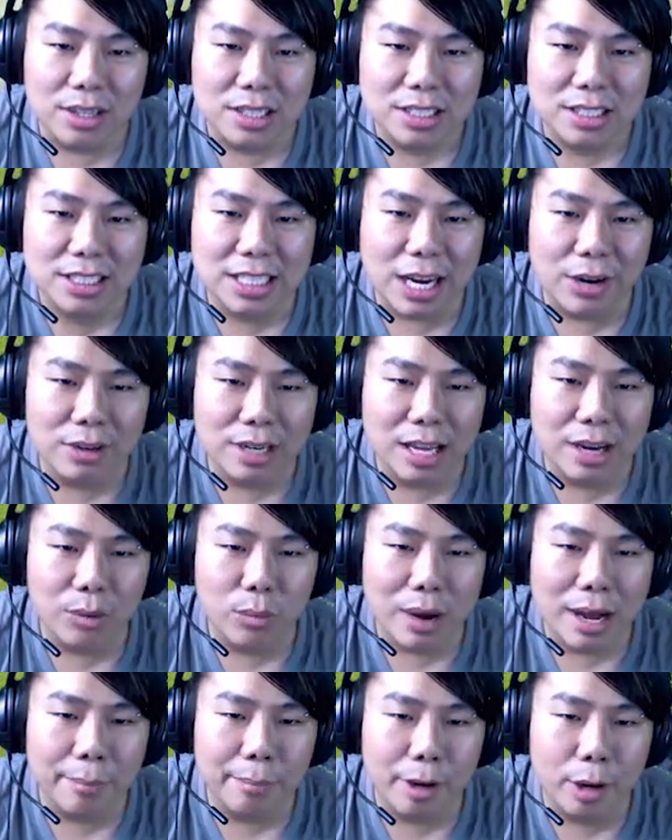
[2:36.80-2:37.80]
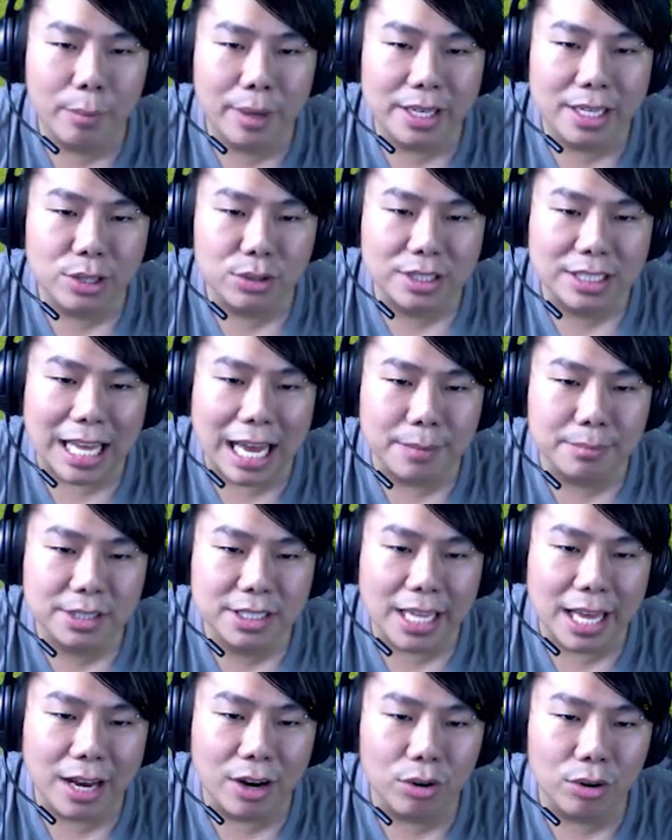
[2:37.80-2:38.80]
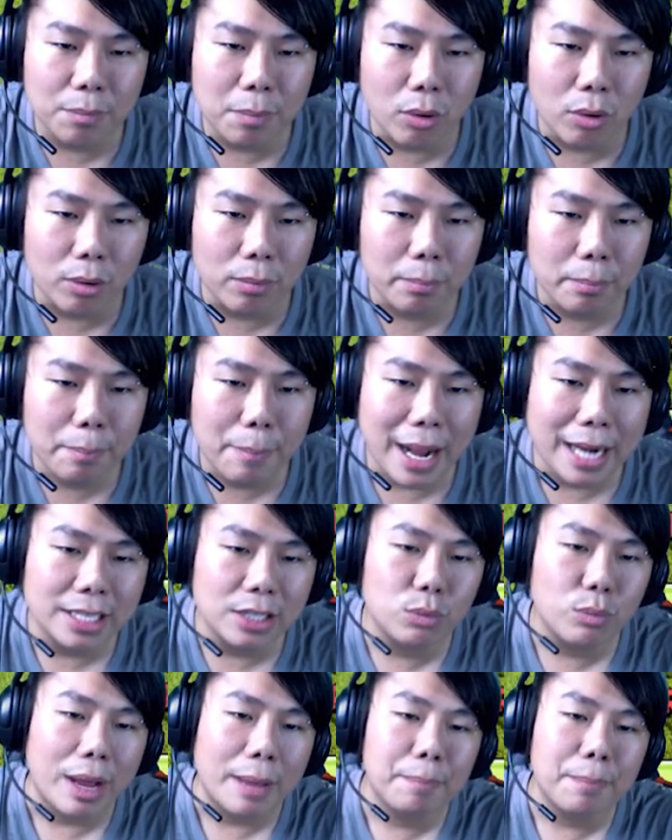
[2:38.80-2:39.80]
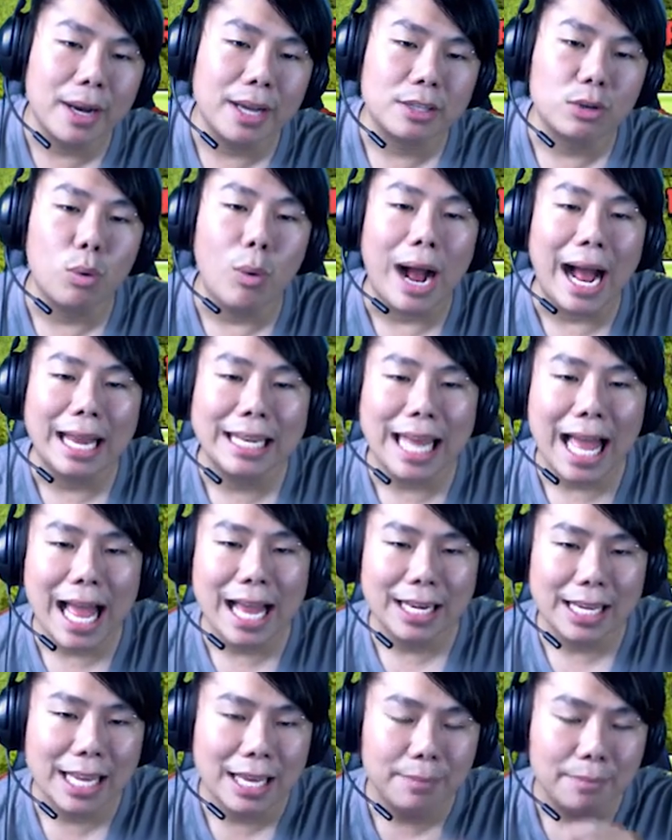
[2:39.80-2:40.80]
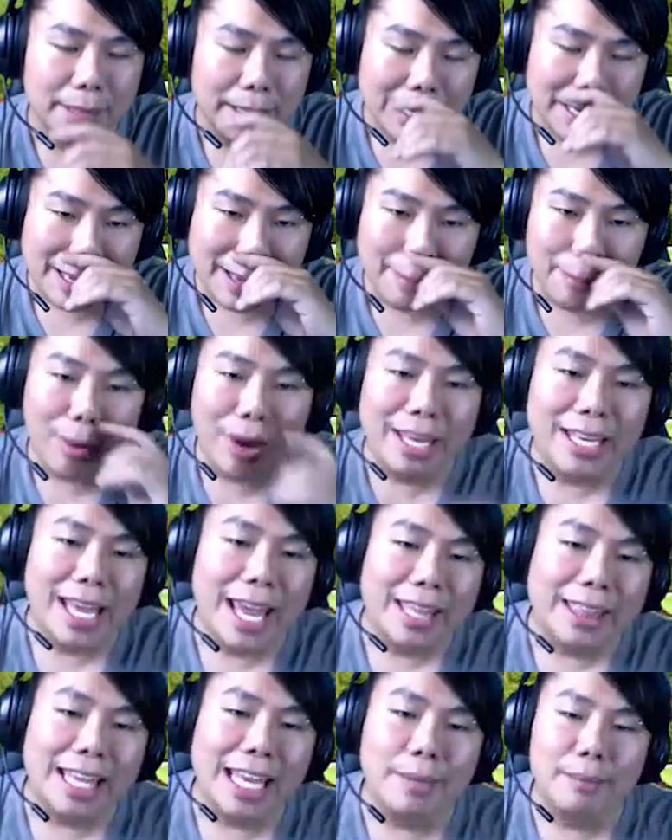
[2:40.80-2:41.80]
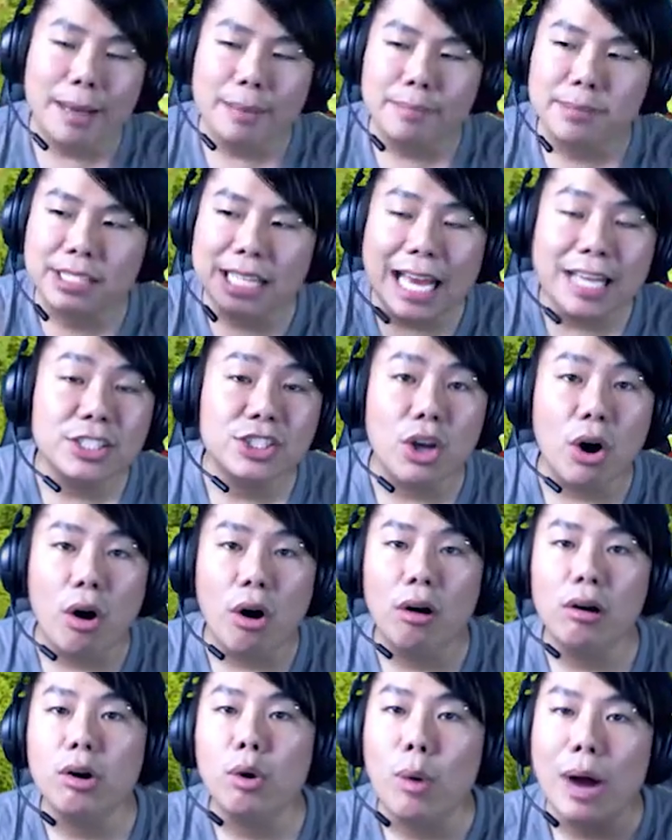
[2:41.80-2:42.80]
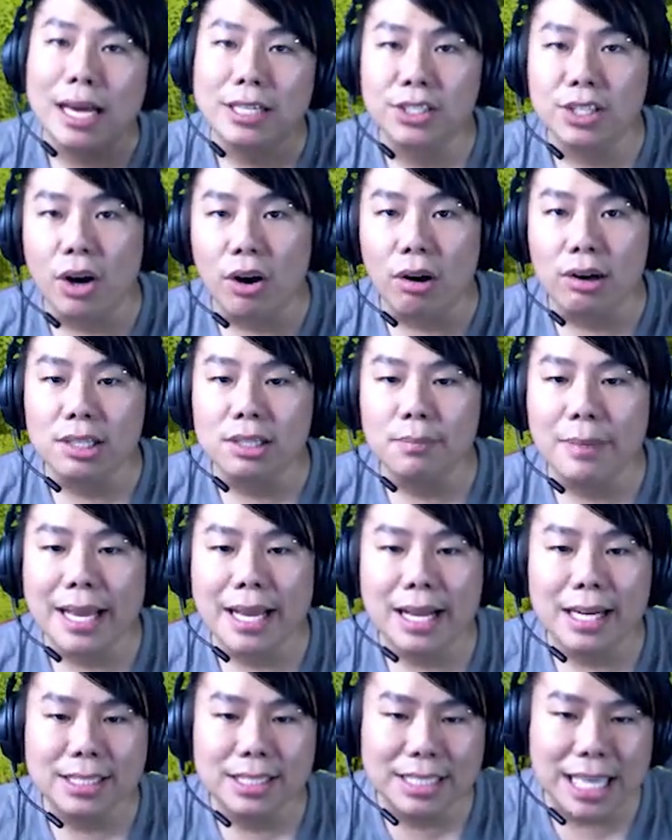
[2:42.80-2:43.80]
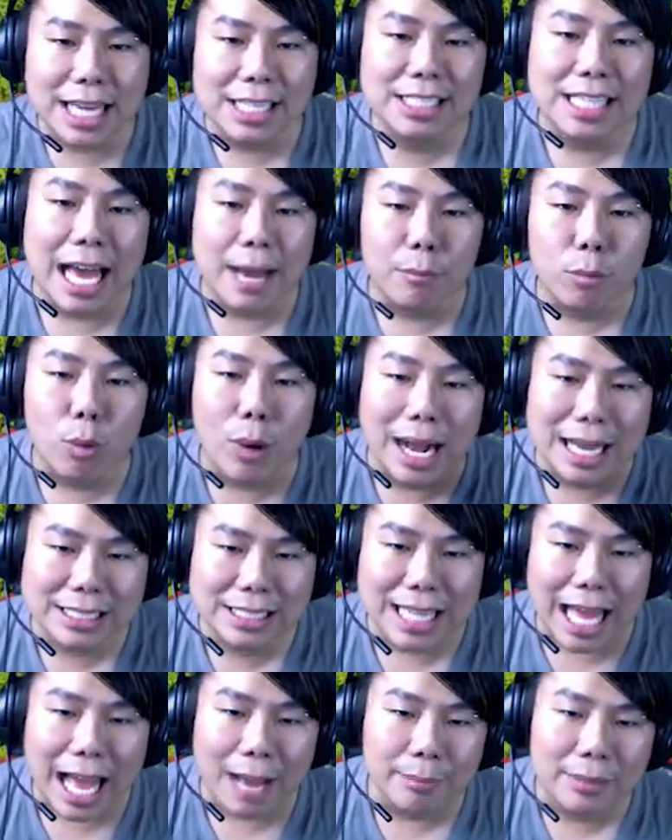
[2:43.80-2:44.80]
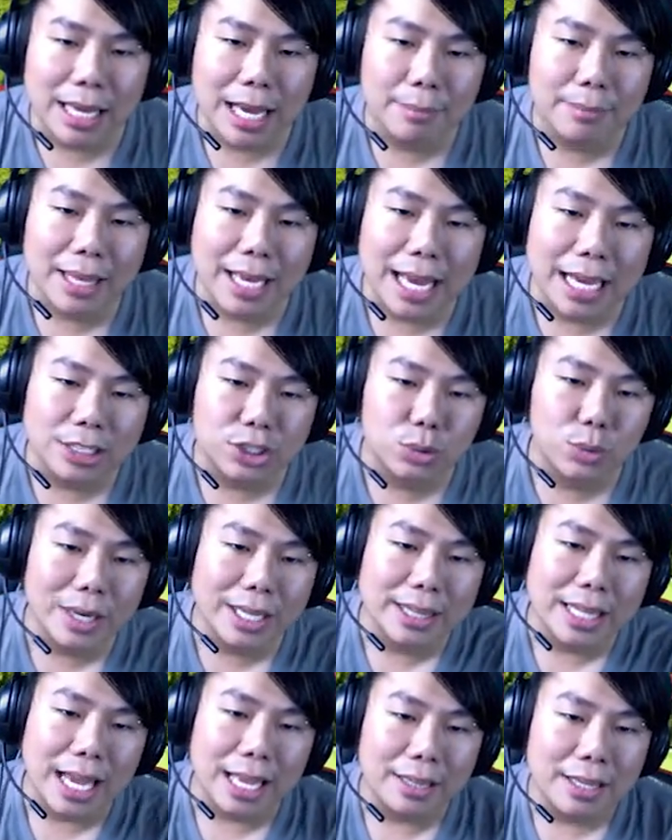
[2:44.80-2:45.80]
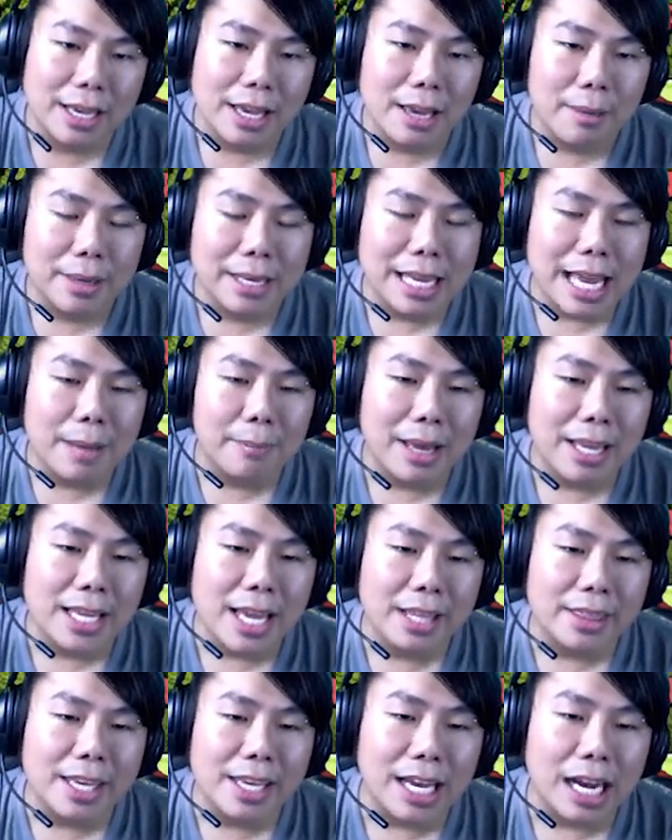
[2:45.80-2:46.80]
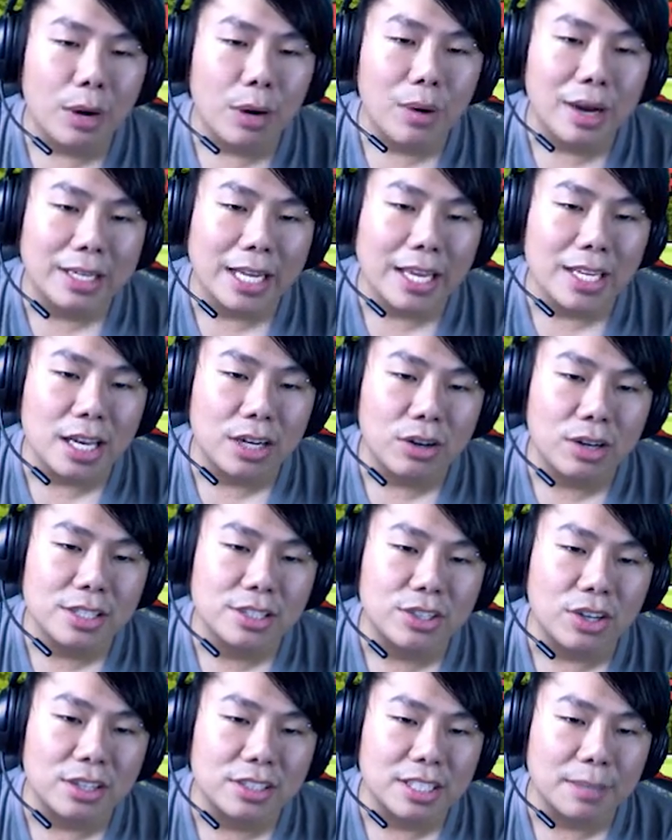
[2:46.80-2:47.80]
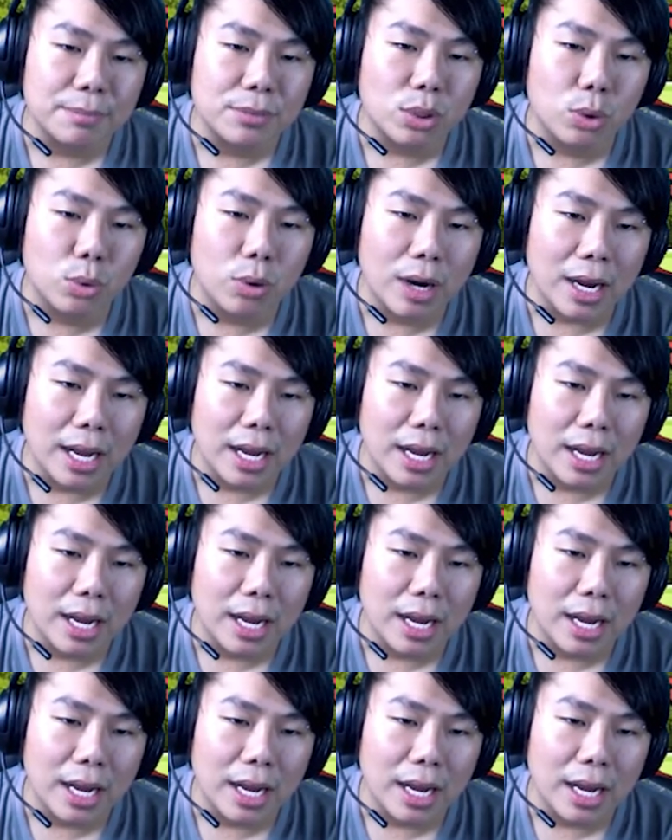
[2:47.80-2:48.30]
เสาลาวาเป้าหมายเดียว 3 เสาผมปาดินไหวเปิดขวาล่างนะครับ ปล่อยเยติแบบซ้าย 2 ขวา 2 หรือไม่ก็ซ้าย 3 ขวา3นะครับในการช่วยตัดพยายามให้เยติเข้าข้างในอย่างน้อย2อสตัว